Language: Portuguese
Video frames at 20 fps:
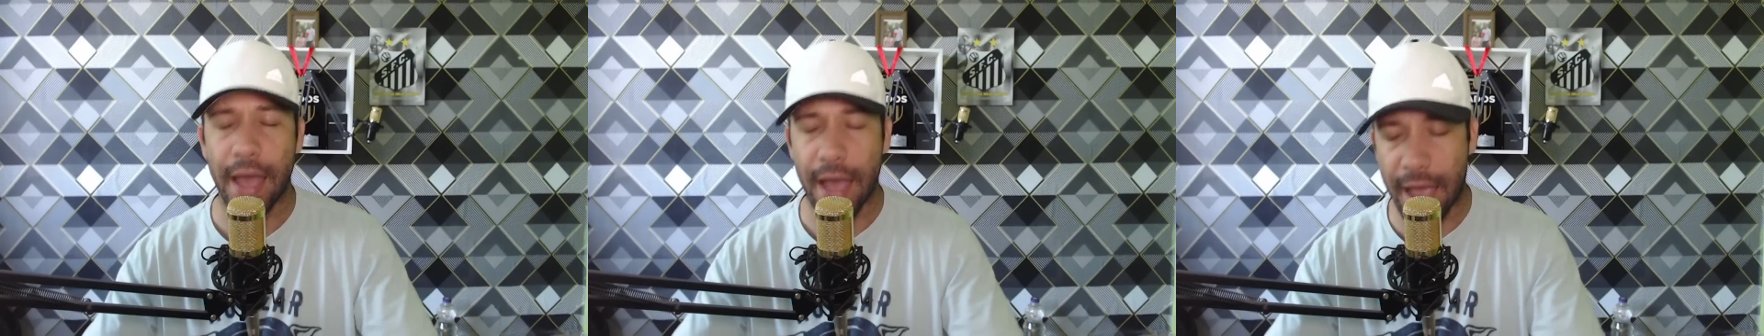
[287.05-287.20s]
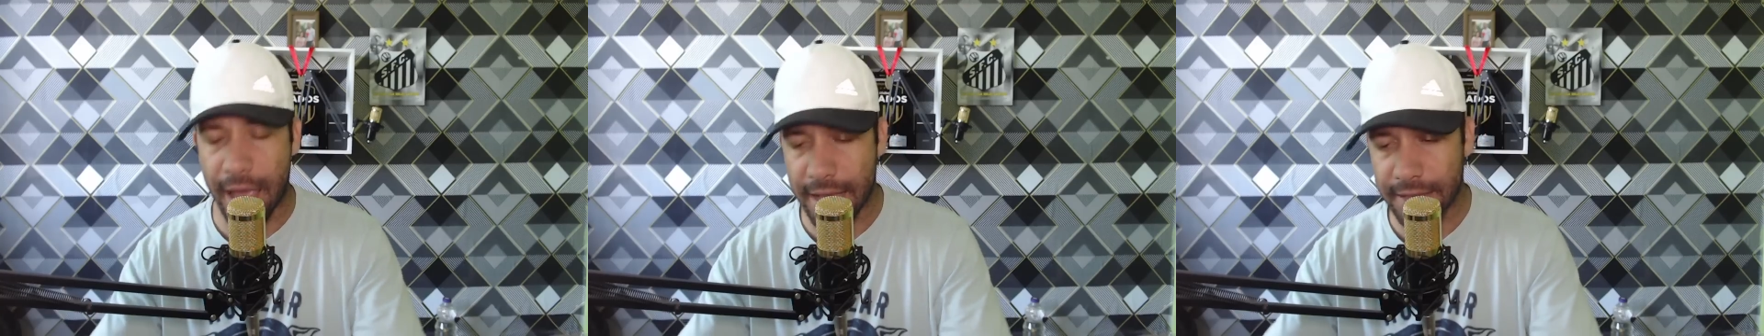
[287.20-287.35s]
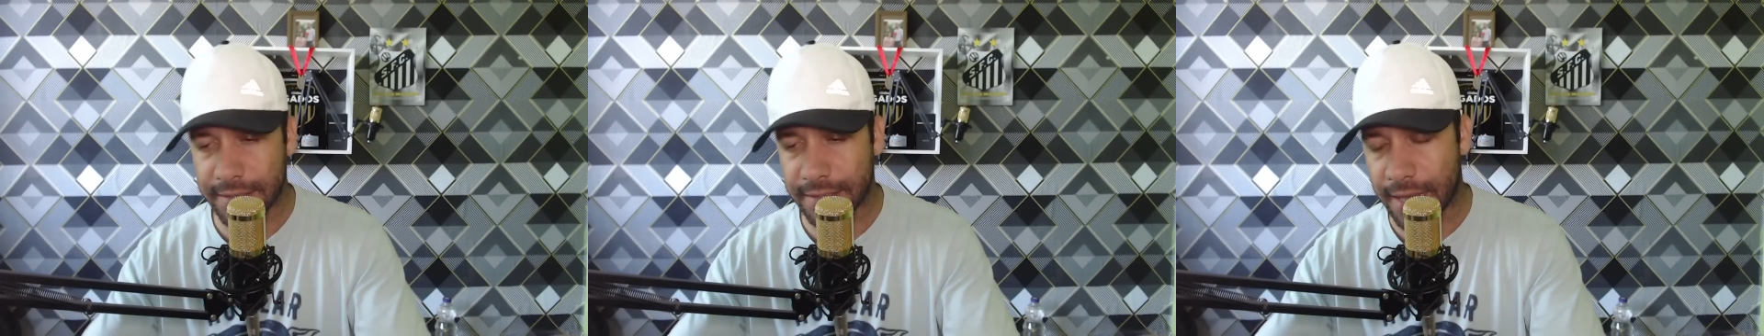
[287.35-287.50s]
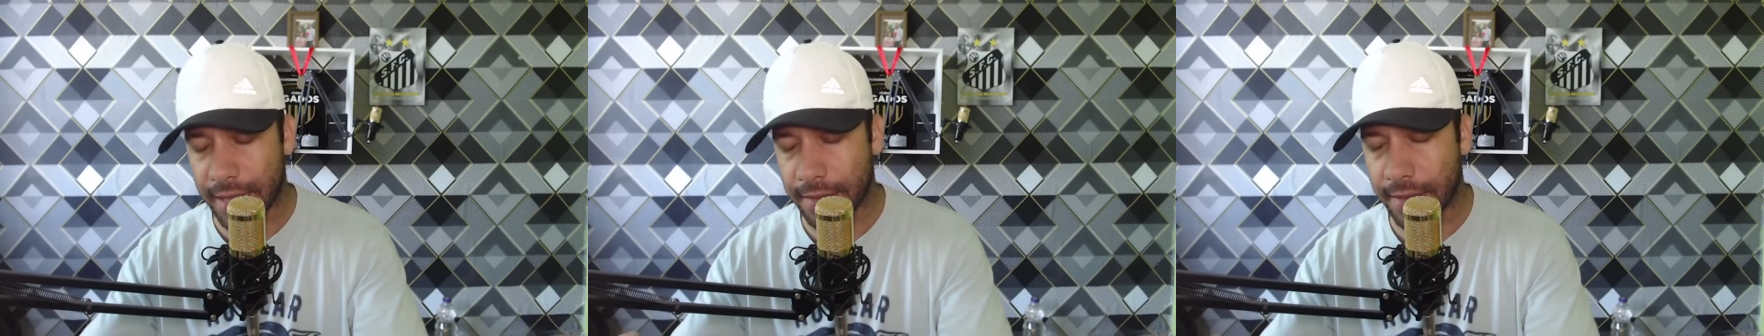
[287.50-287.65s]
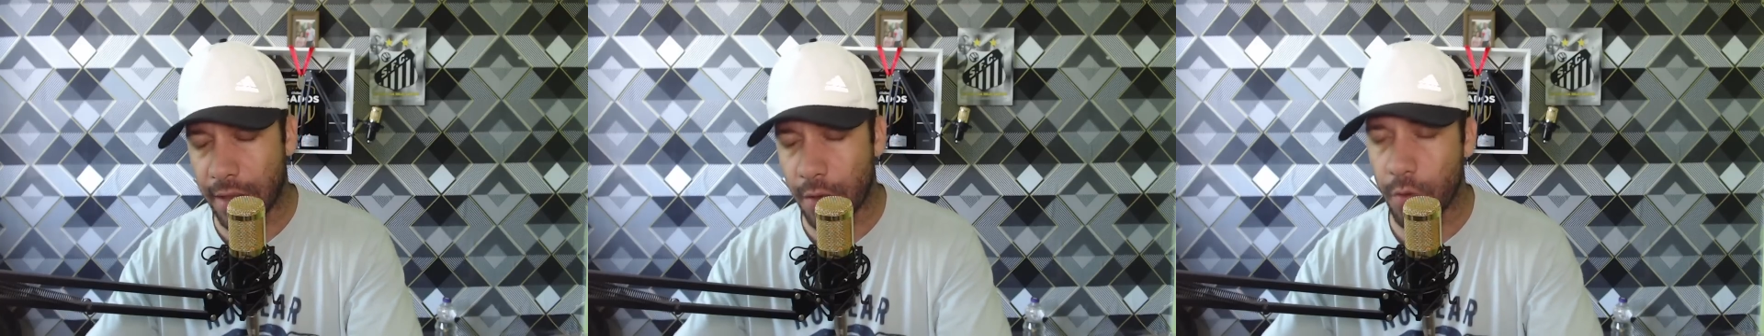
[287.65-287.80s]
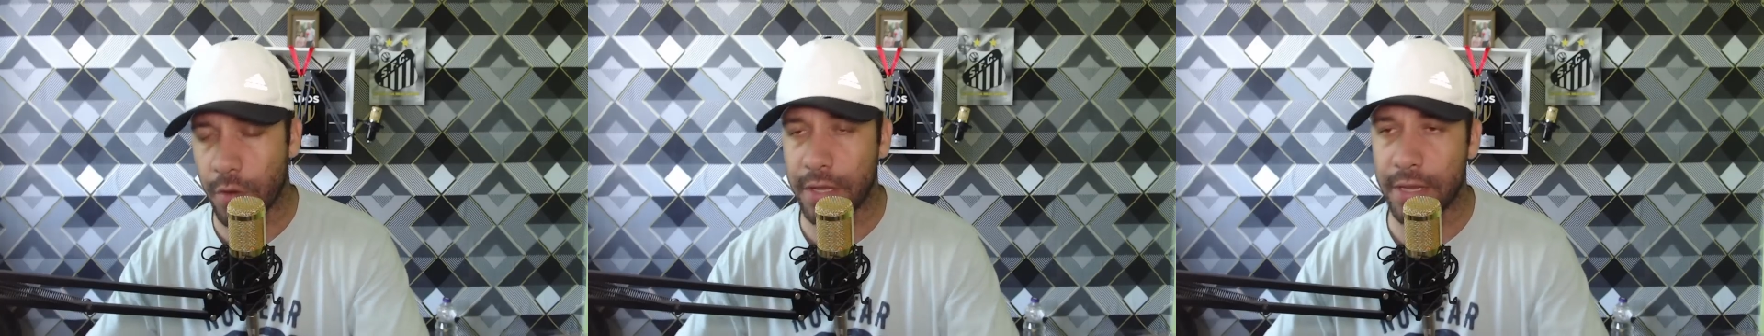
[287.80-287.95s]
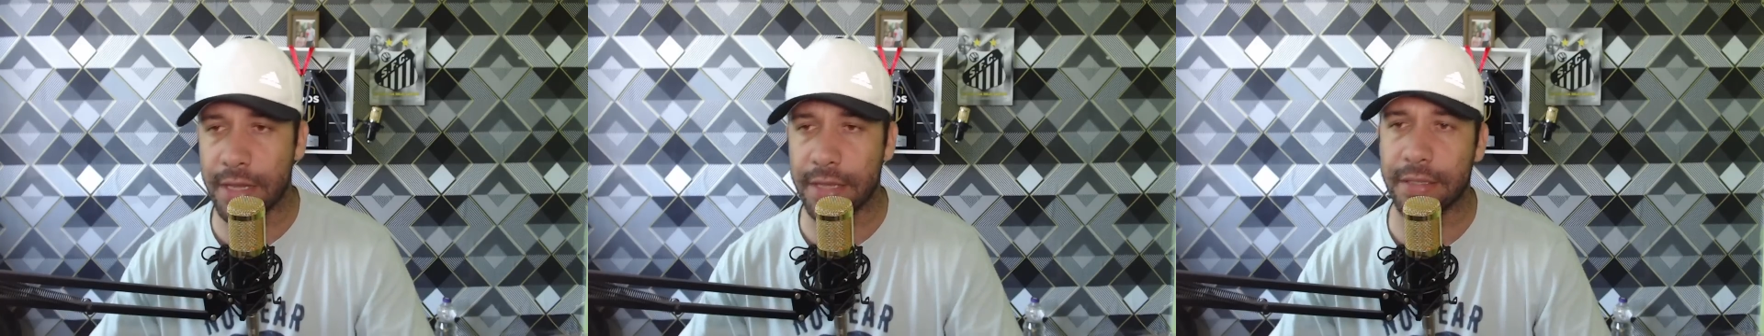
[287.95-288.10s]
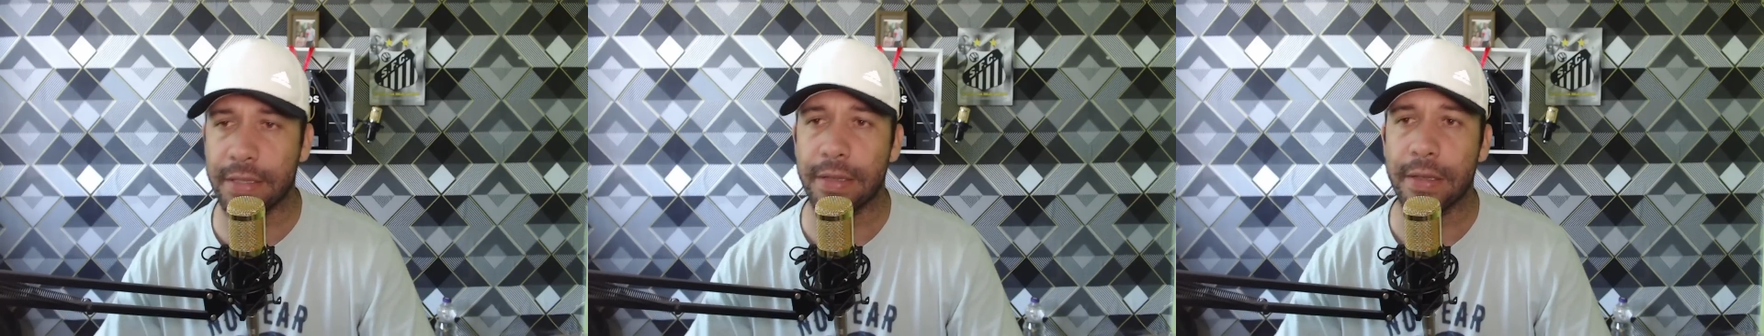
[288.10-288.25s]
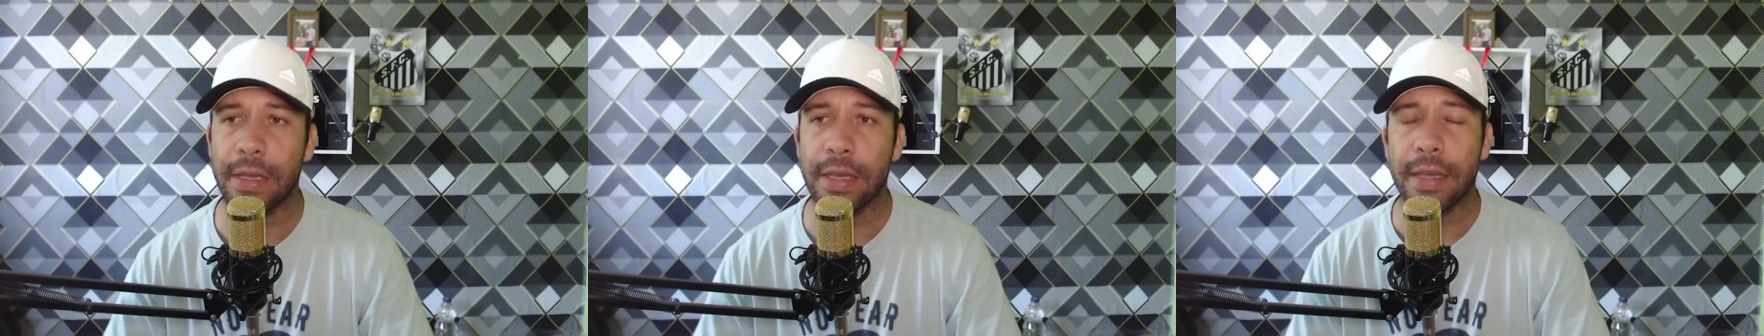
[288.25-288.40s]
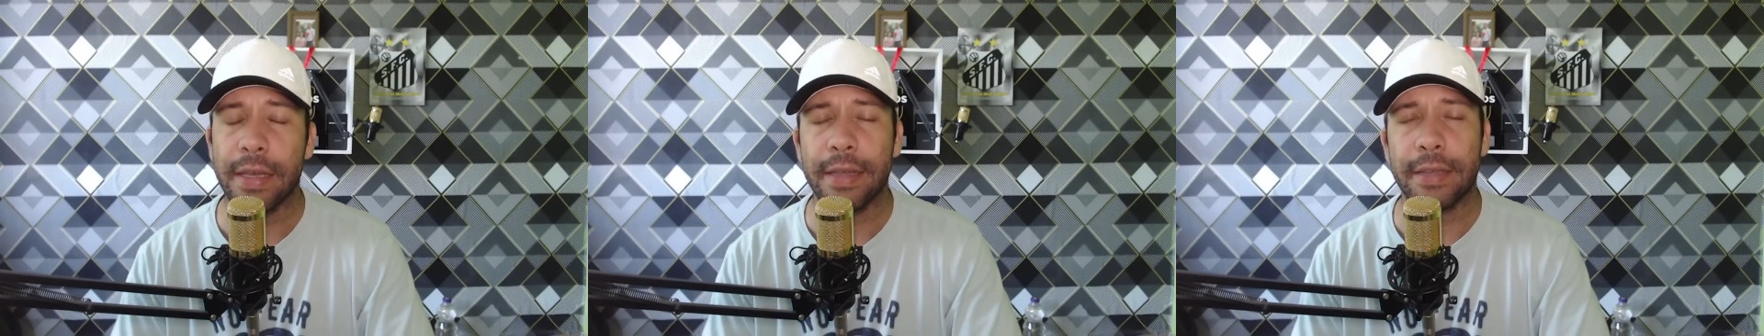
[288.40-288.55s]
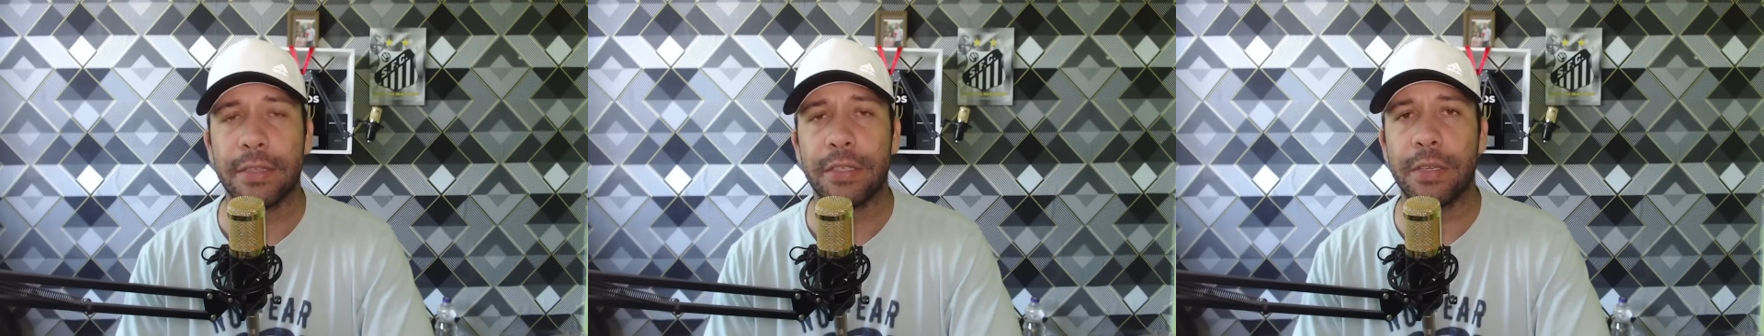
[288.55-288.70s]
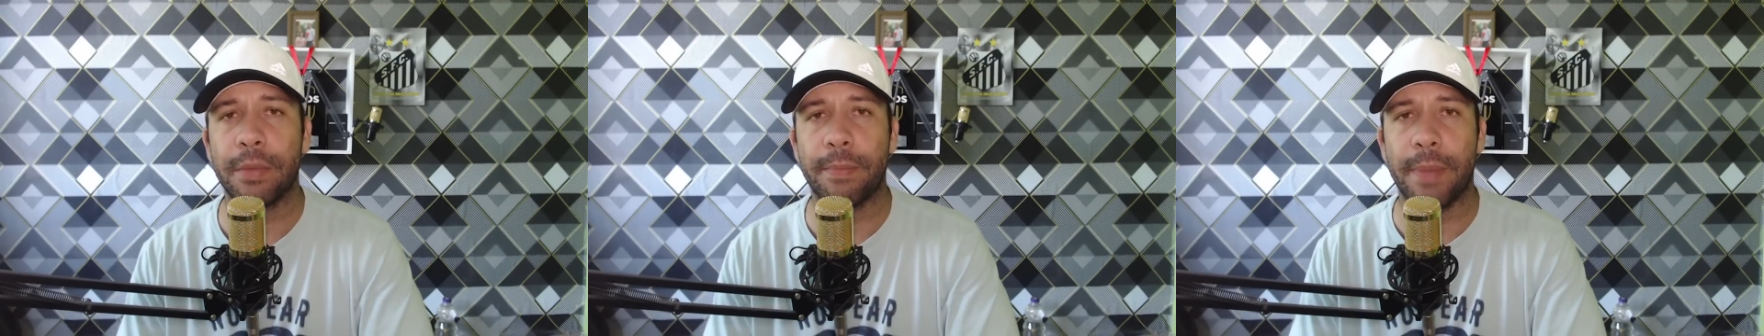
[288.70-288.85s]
as categorias de